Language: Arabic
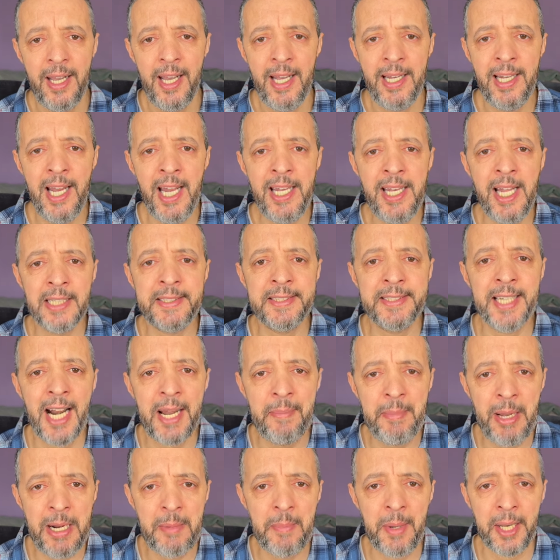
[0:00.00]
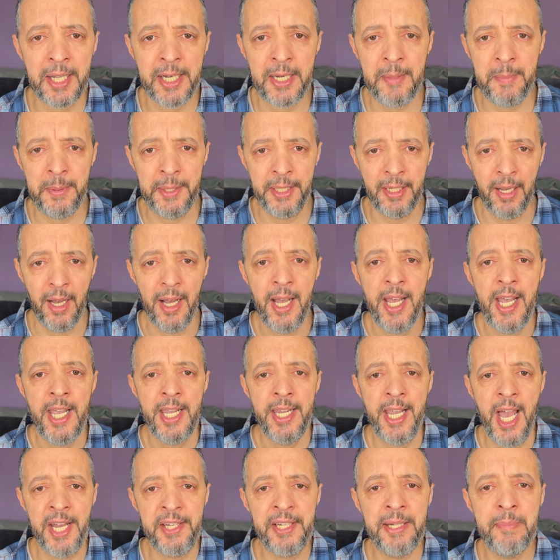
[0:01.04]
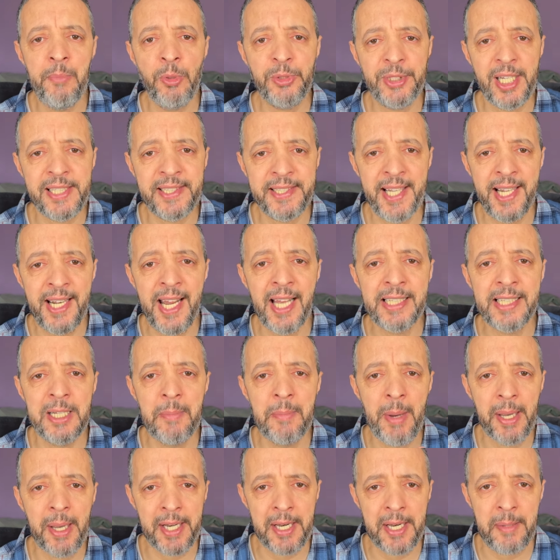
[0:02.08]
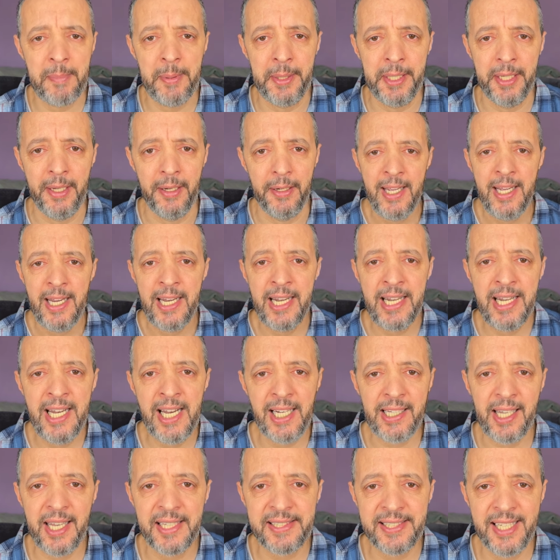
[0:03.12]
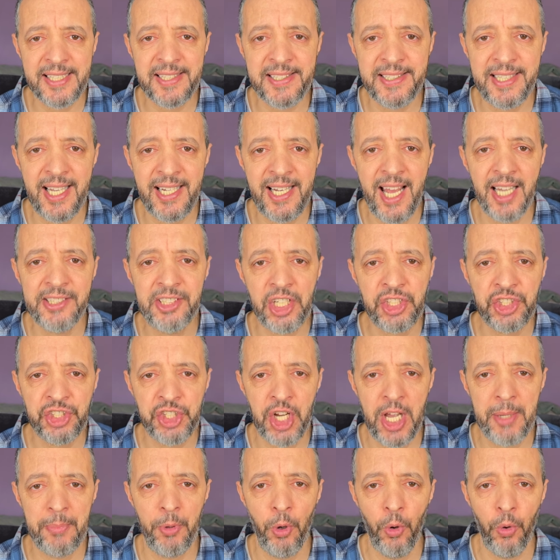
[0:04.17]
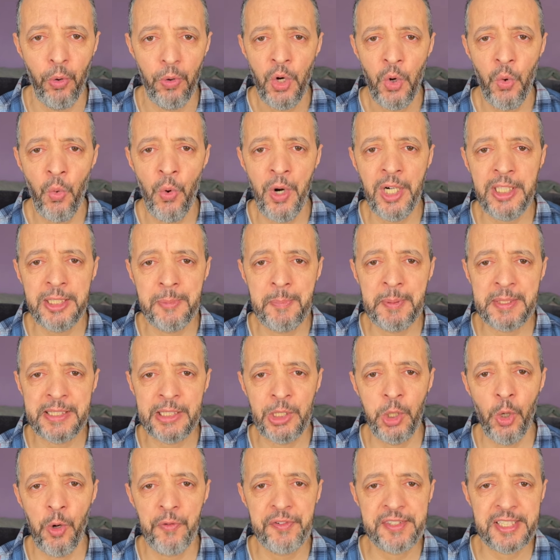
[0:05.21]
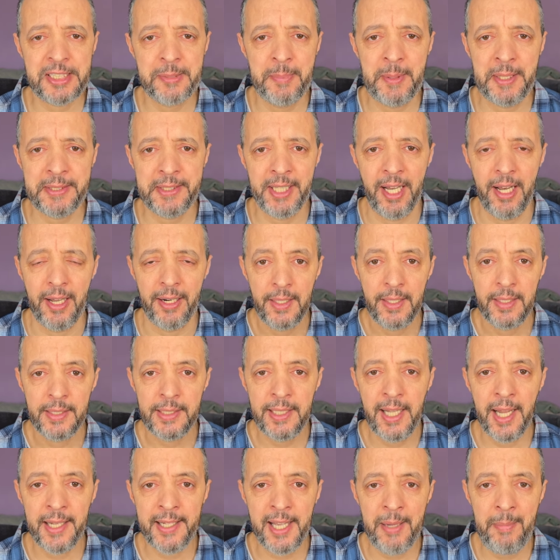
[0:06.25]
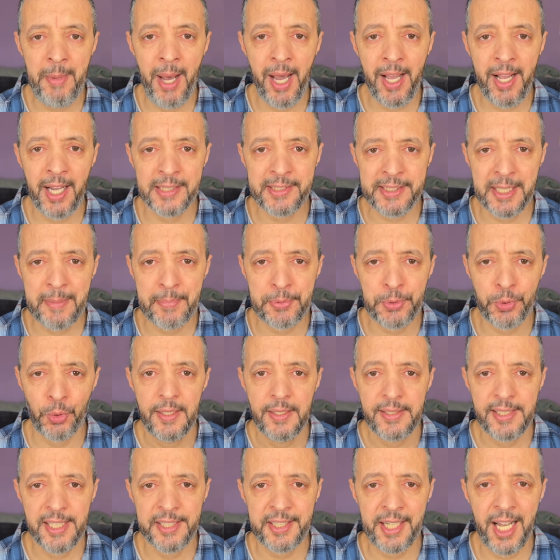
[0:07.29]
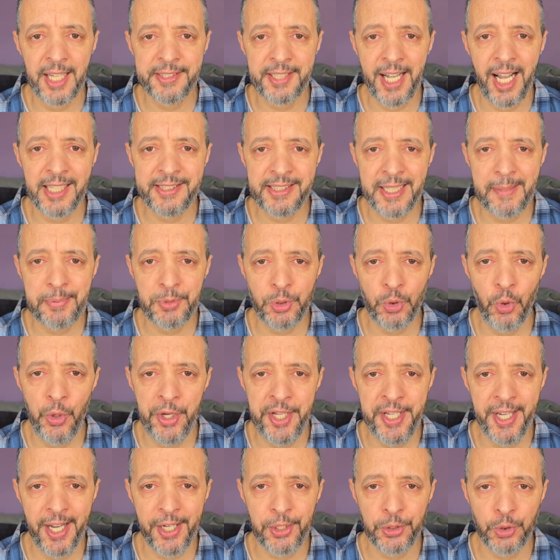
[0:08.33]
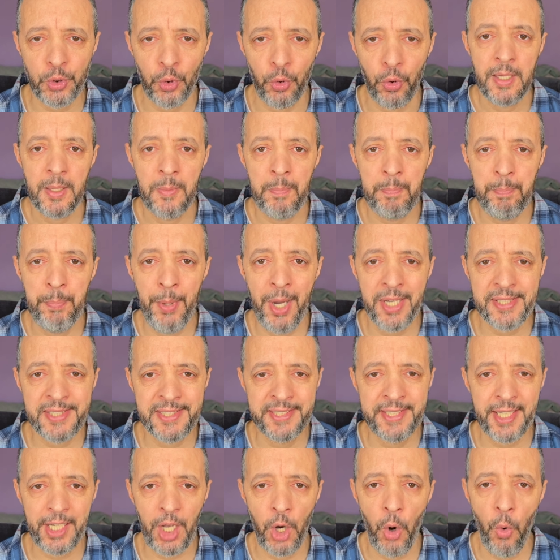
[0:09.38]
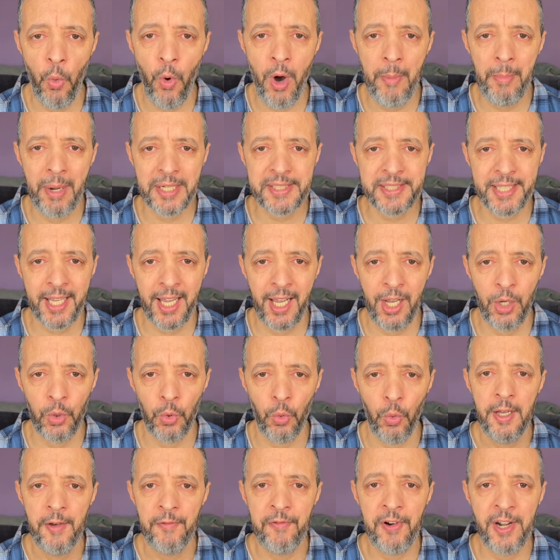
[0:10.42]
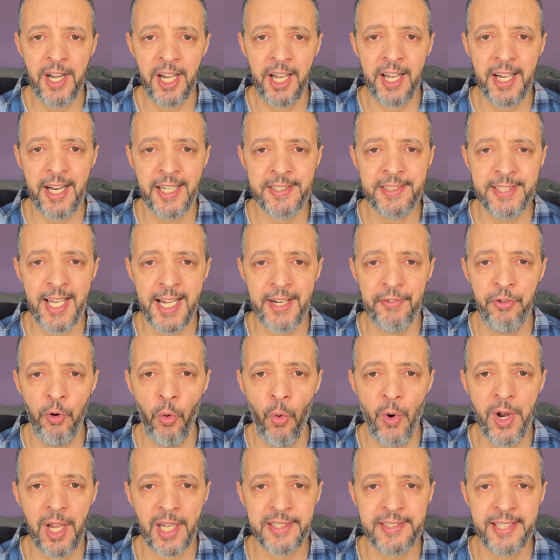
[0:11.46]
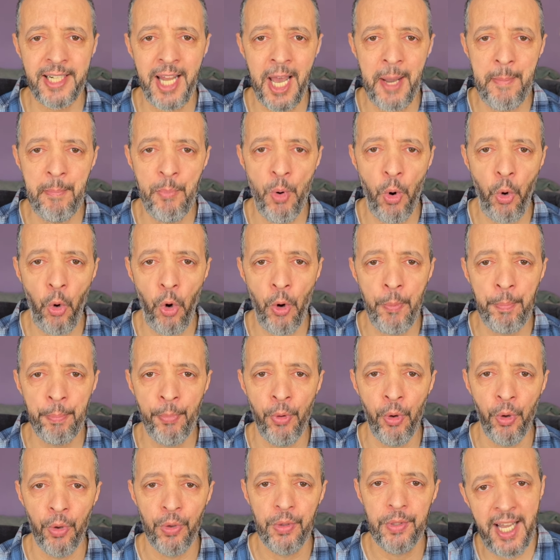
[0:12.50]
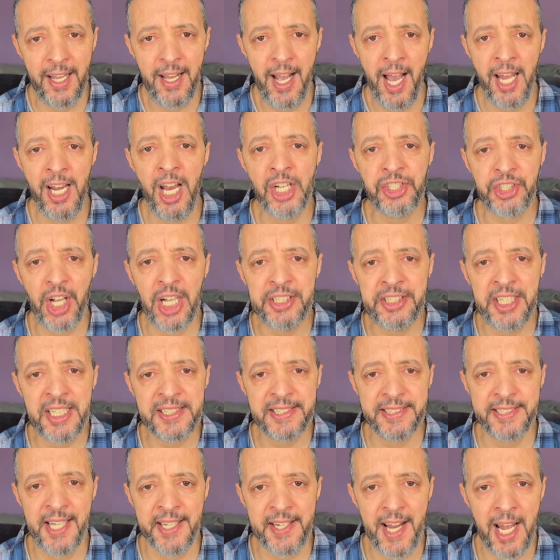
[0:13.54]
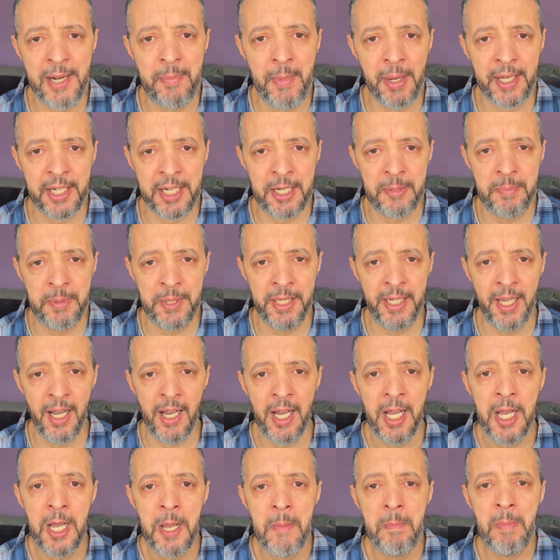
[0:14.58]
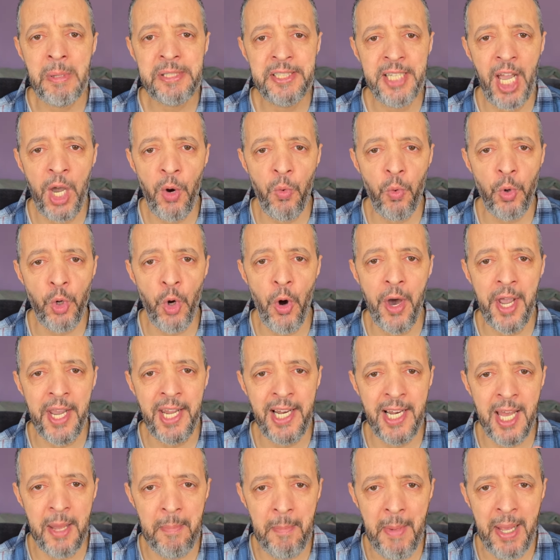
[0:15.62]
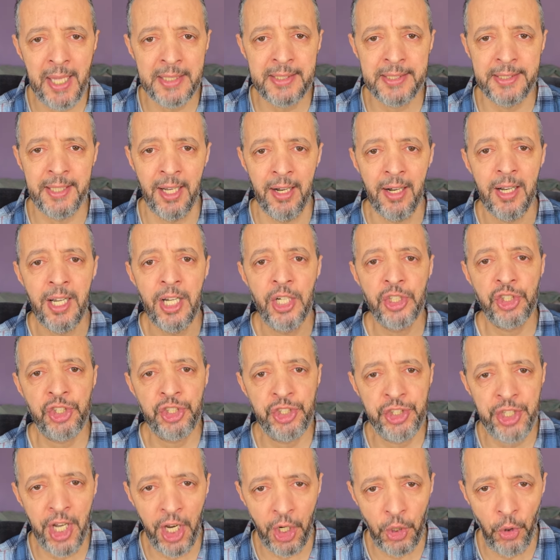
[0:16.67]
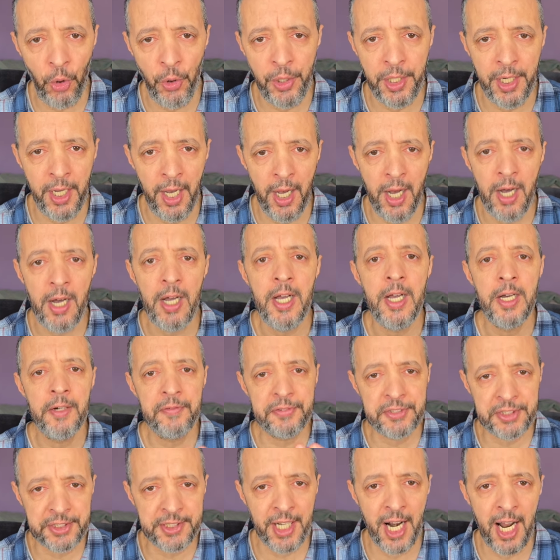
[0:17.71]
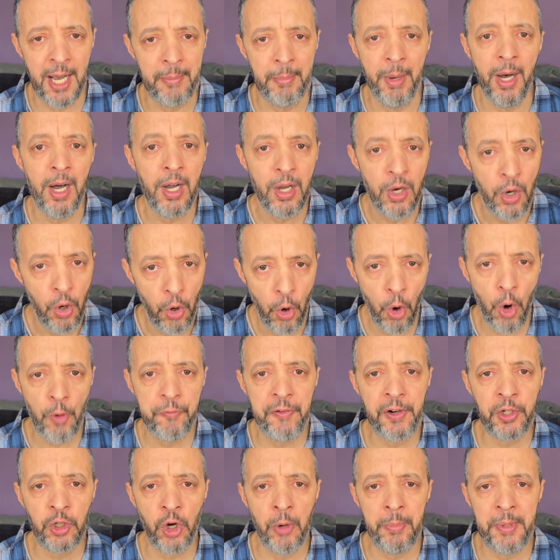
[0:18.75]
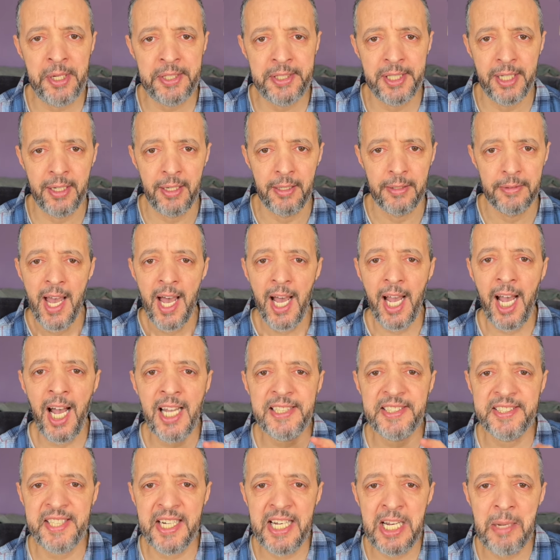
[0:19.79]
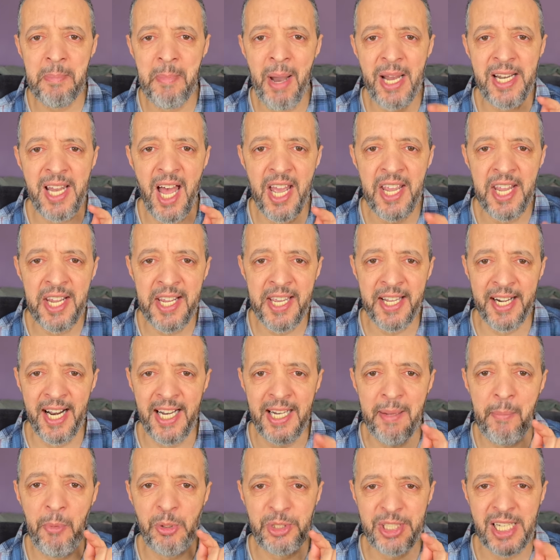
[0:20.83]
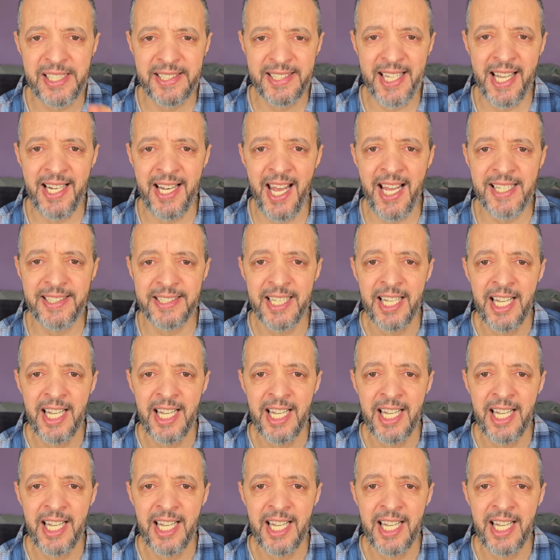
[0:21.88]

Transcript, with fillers: لا لا الدراما المغربيه يعني المسلسلات المغربيه اللي القصص ديالها تتشابهوا ولد بدلوه في السبيطار تلاقى مع خطيبته صدقات خطيبته هي اخته باه صدق هو مرت خالو في الاخر اعترف هو اللي قتل عمو خمو علاش قضيه الصحراء المغربيه ما تحولوها الى ماده تشتغلوا عليها في الدراما وفي الكوميديا خاسرين الملايير على مسلسلات